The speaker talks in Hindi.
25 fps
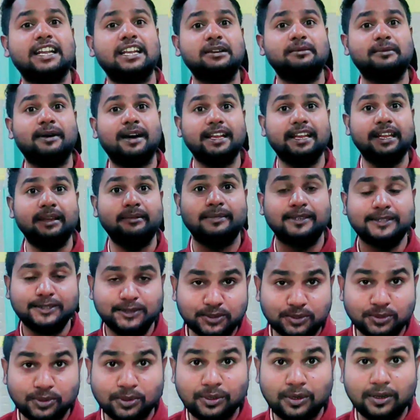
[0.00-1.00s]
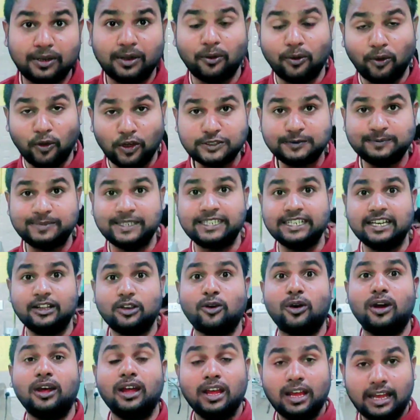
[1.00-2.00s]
जाने माने मशहूर हॉस्पिटल